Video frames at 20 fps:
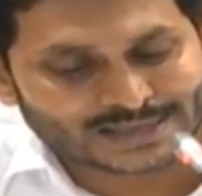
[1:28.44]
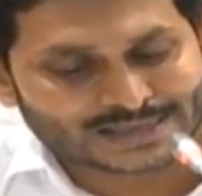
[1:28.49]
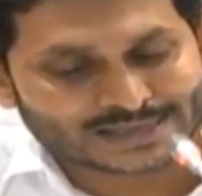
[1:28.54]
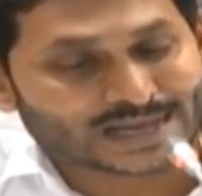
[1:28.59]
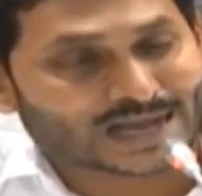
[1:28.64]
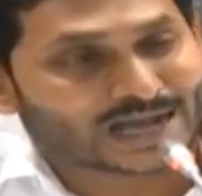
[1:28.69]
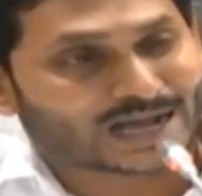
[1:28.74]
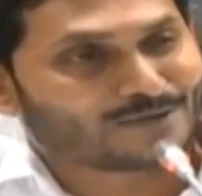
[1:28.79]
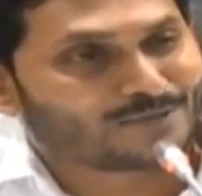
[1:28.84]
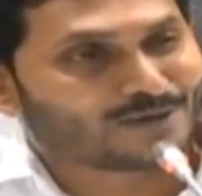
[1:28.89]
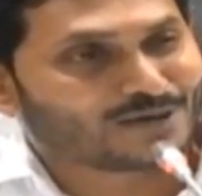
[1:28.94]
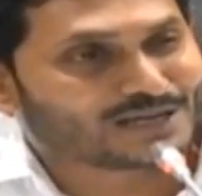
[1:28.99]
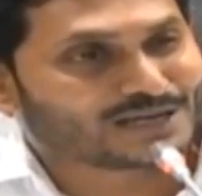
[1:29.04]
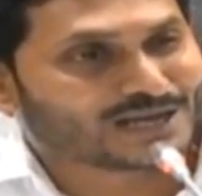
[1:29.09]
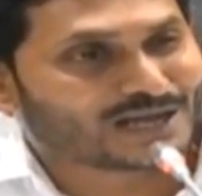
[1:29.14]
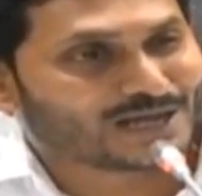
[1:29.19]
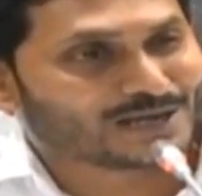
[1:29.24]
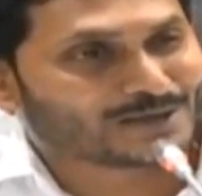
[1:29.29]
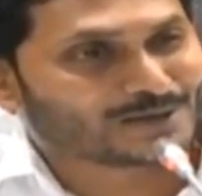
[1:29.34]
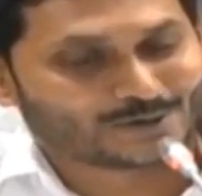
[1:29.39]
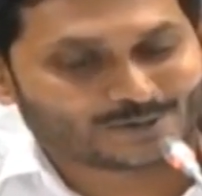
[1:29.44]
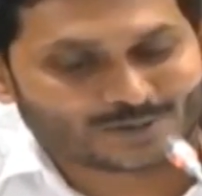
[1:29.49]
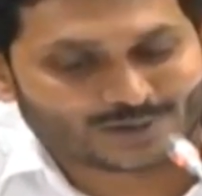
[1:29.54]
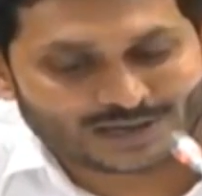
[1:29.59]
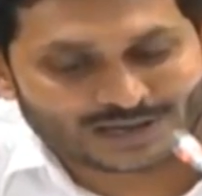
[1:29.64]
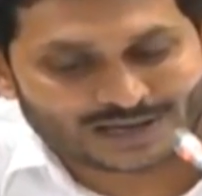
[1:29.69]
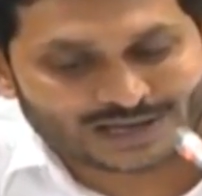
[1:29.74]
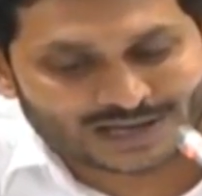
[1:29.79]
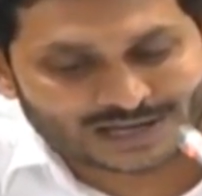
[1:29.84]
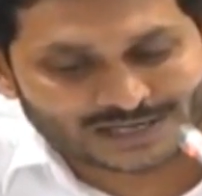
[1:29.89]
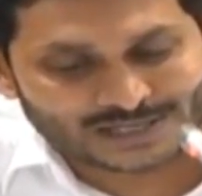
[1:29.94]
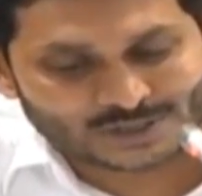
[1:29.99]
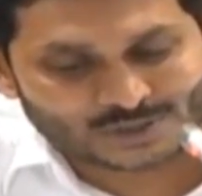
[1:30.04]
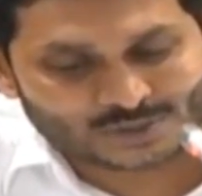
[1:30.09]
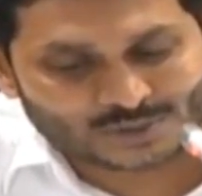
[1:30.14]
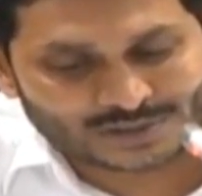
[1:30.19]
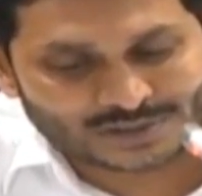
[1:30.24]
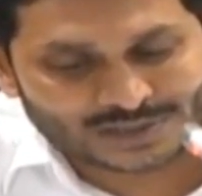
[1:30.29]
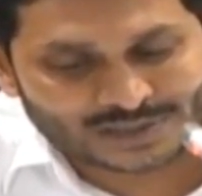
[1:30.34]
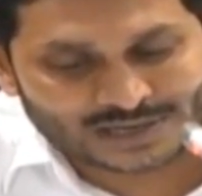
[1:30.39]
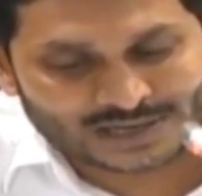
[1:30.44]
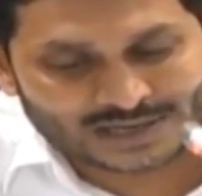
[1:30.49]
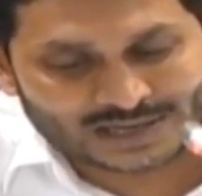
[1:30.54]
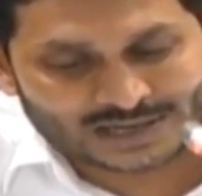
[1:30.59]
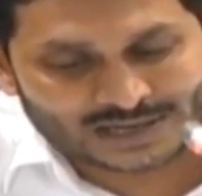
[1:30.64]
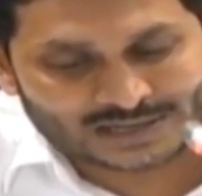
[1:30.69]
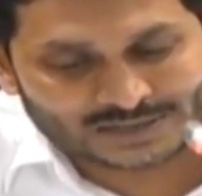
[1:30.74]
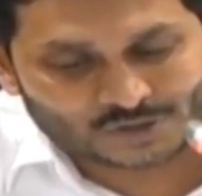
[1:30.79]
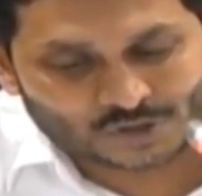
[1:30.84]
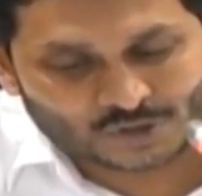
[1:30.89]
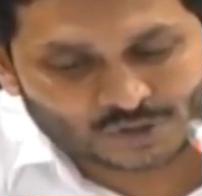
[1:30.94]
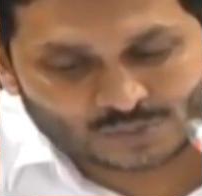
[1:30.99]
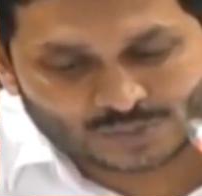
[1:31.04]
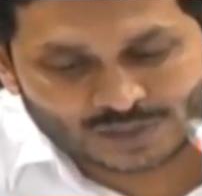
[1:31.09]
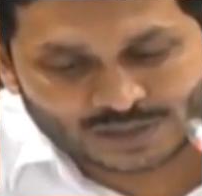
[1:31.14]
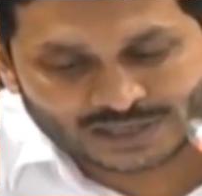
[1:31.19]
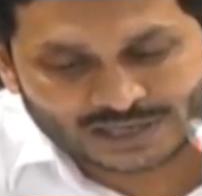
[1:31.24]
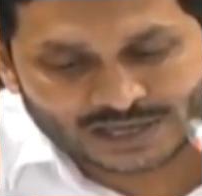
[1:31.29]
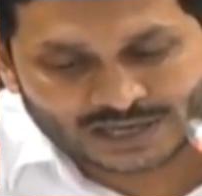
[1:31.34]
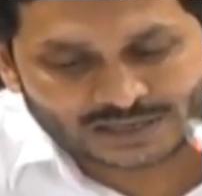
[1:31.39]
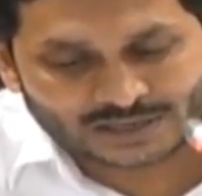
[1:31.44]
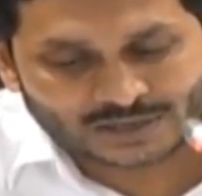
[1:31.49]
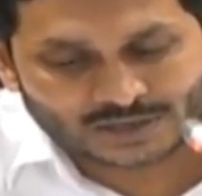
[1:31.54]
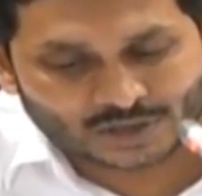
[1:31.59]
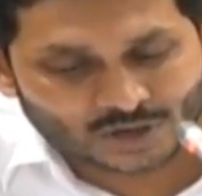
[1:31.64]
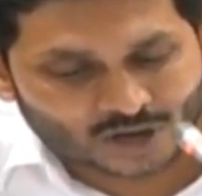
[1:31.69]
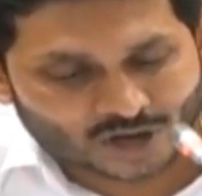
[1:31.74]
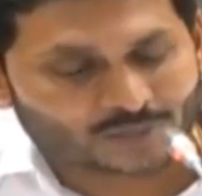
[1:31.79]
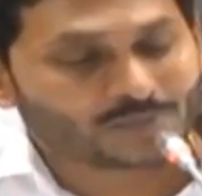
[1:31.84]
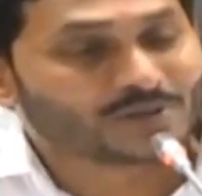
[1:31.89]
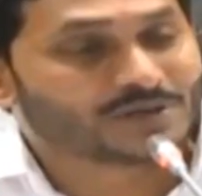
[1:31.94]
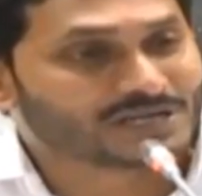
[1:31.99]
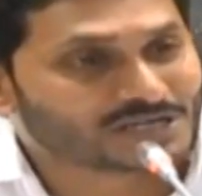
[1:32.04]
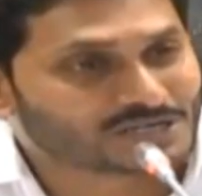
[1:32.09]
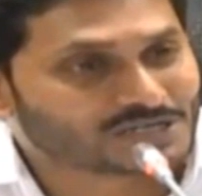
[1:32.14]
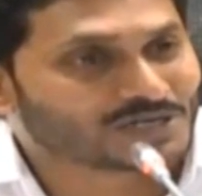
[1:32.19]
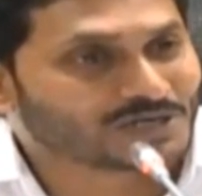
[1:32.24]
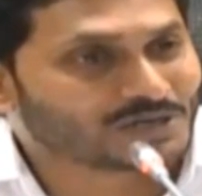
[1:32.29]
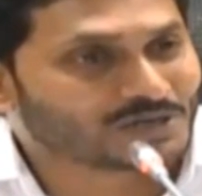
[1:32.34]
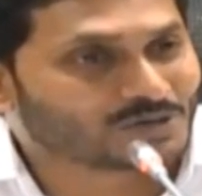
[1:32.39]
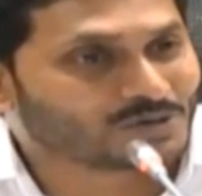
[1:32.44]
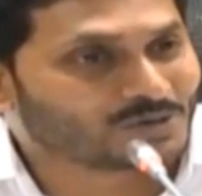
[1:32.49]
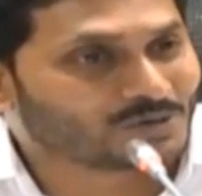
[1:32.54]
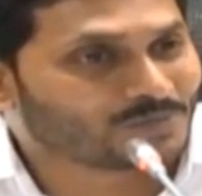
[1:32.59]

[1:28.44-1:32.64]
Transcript: యాభై నాలుగు వేల ఐదు వందల తొంభై నాలుగు నామినేషన్లు